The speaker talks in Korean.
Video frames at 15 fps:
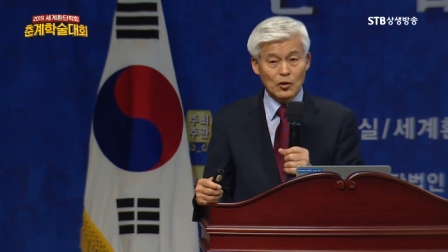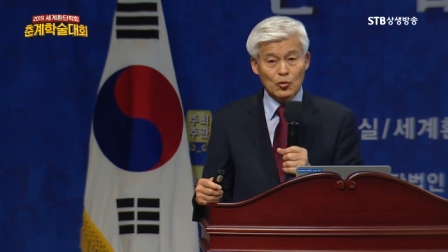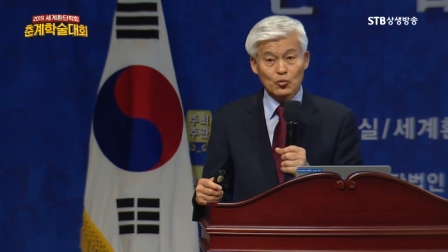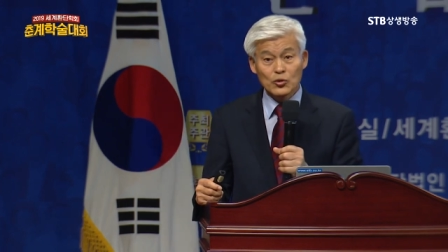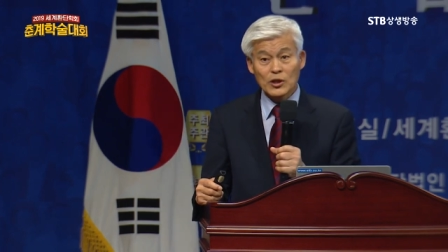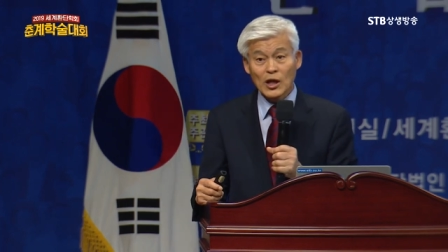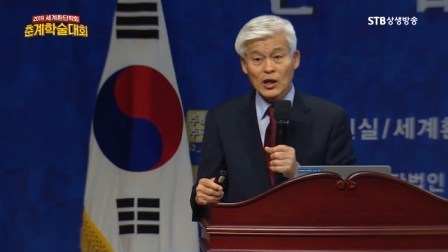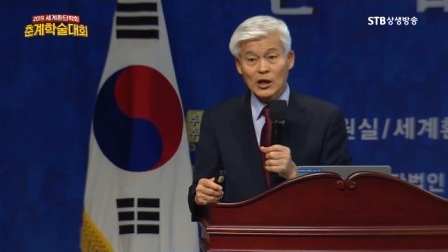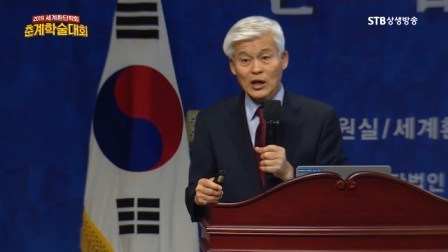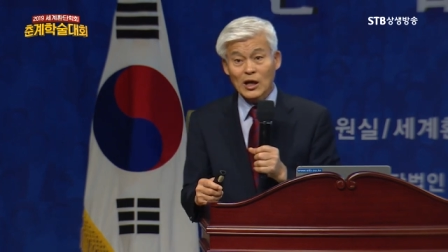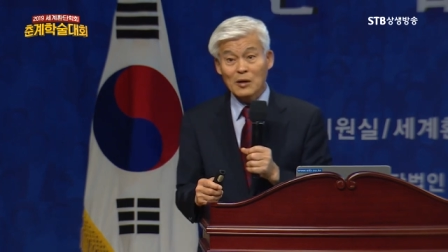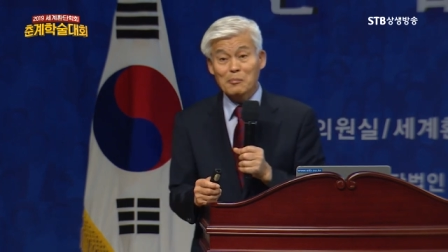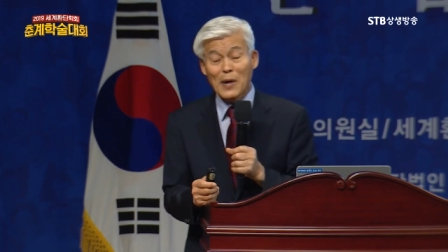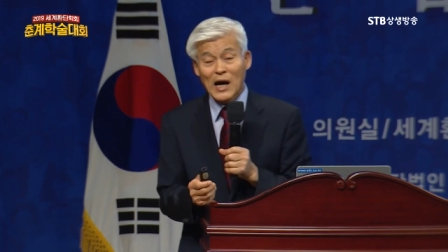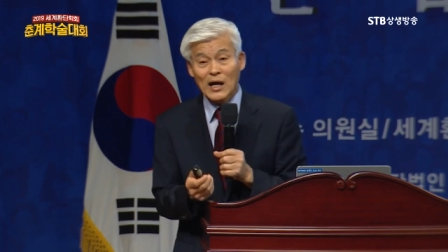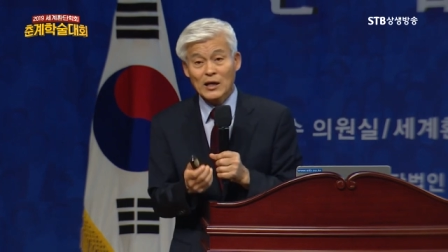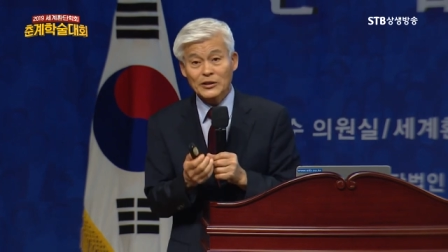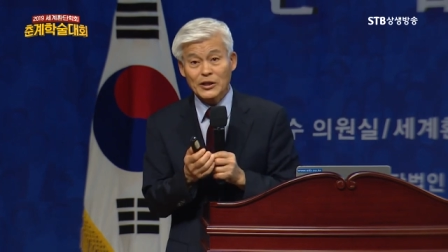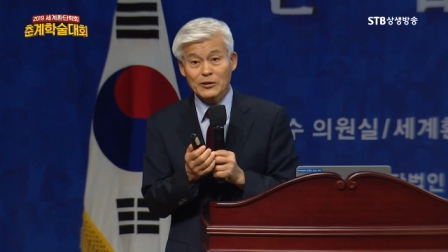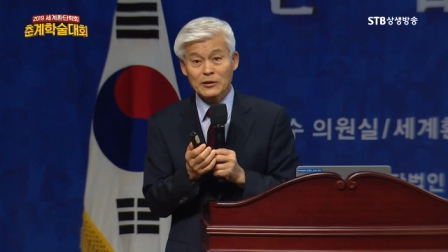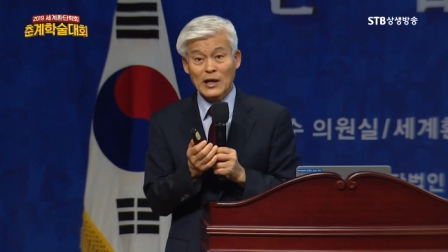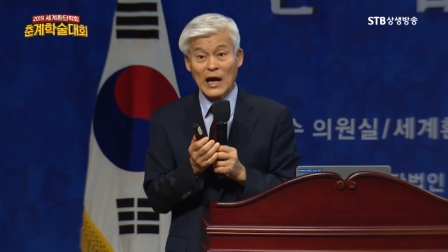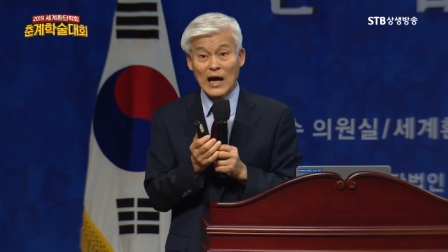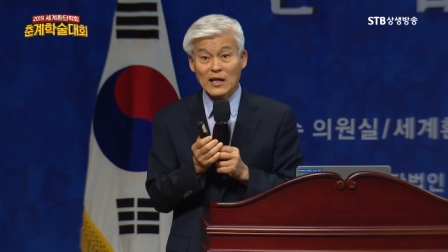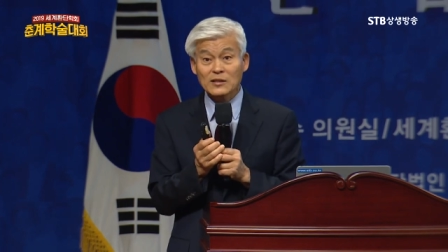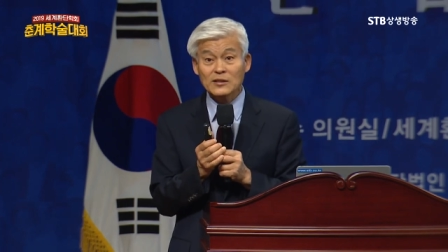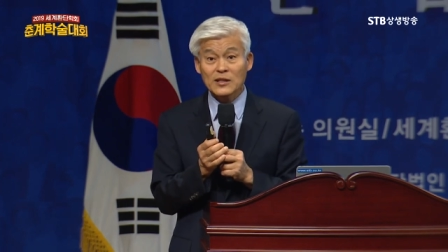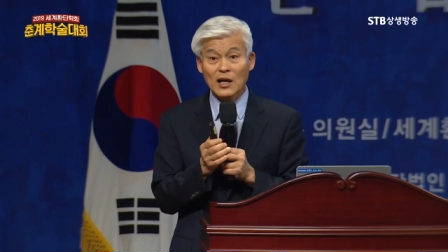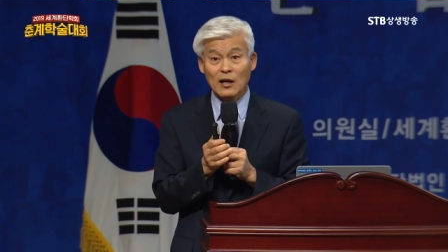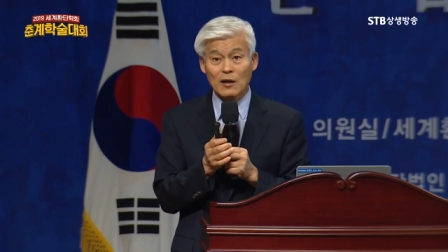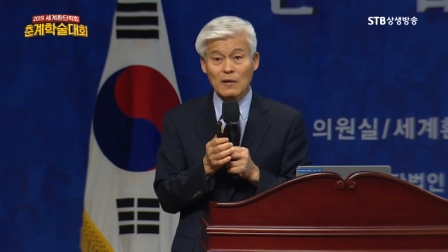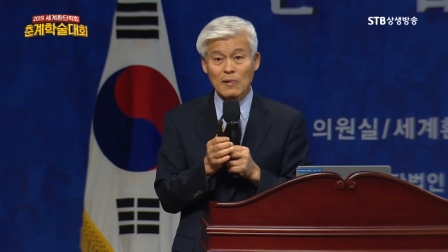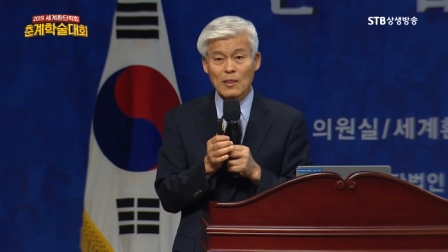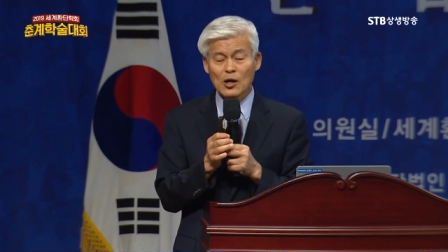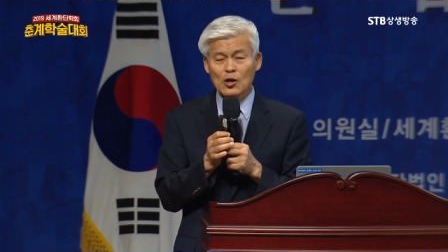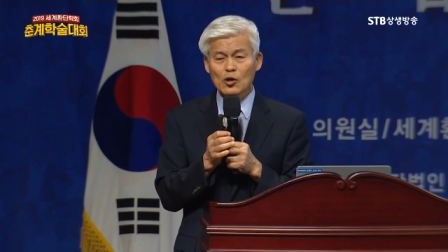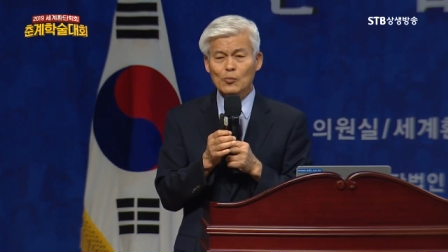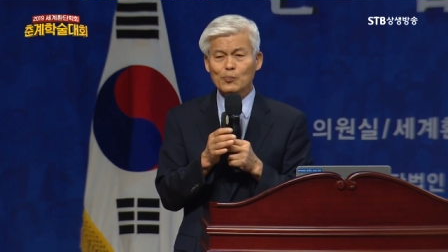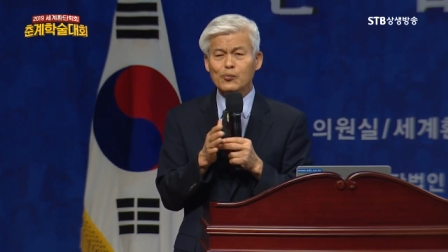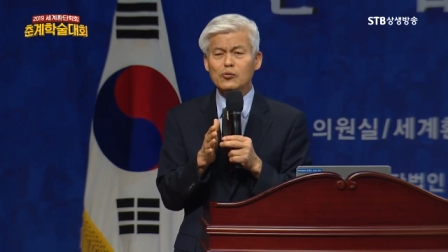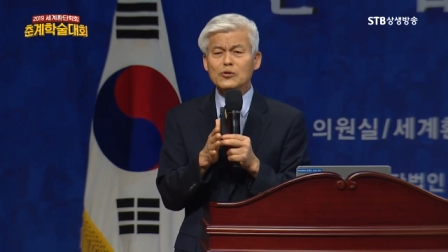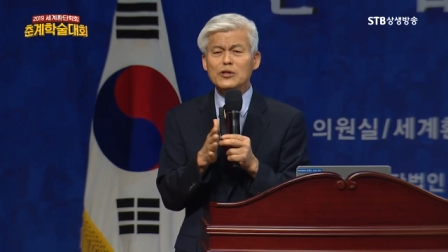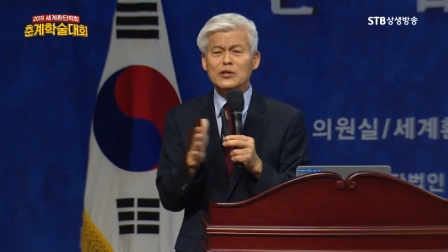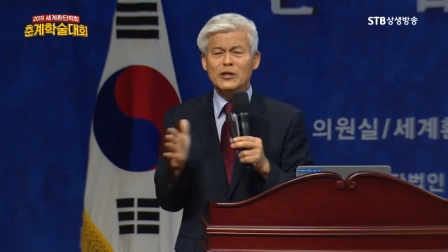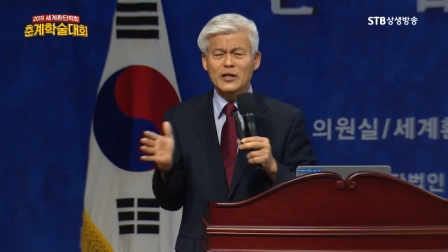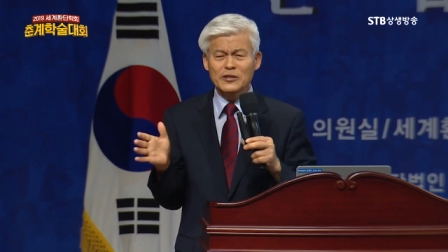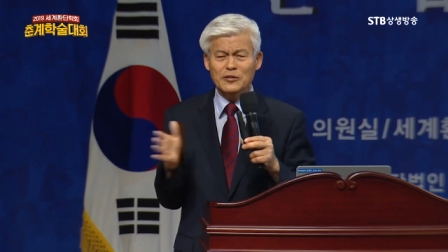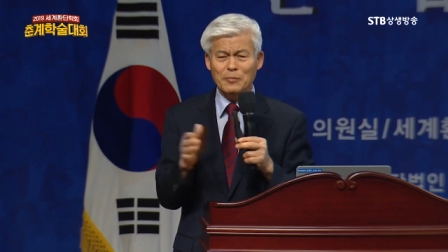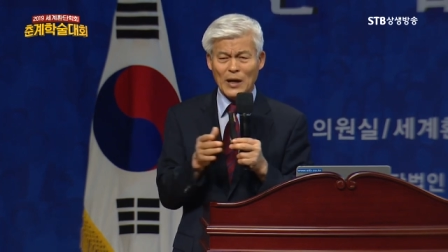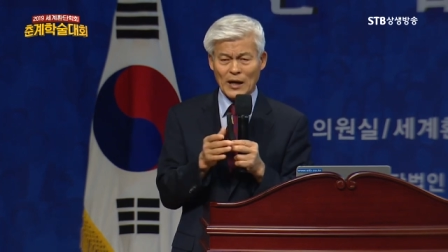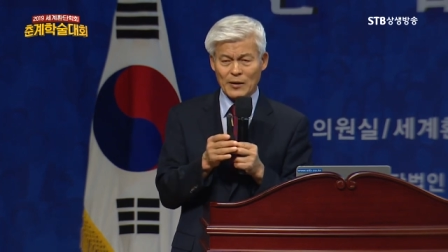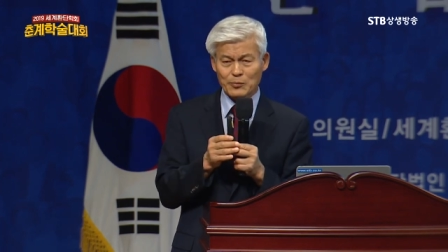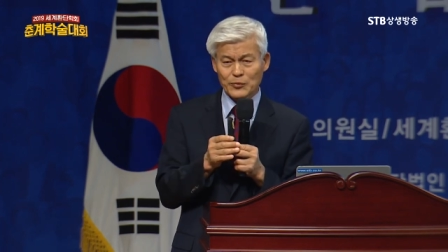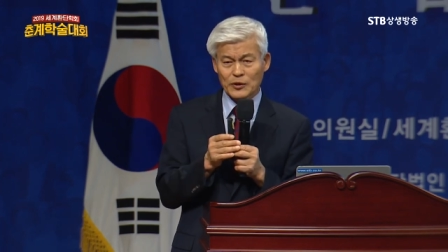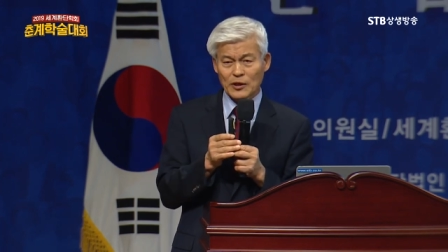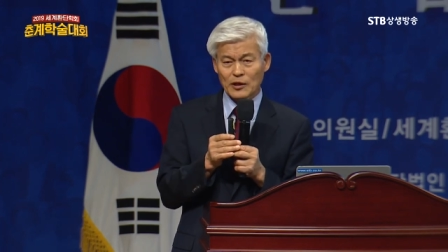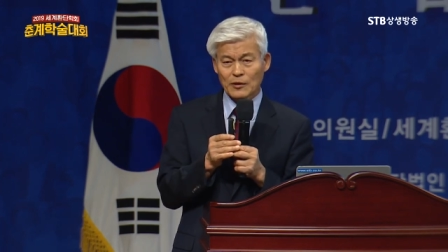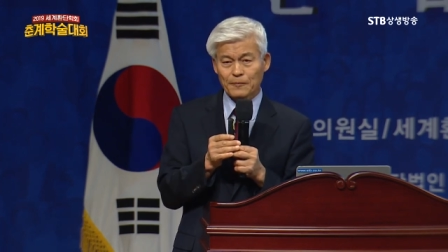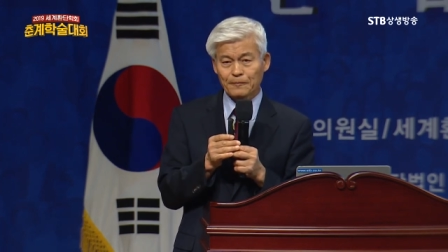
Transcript: 우리나라가 망할 때는 항상 분열해서 망합니다.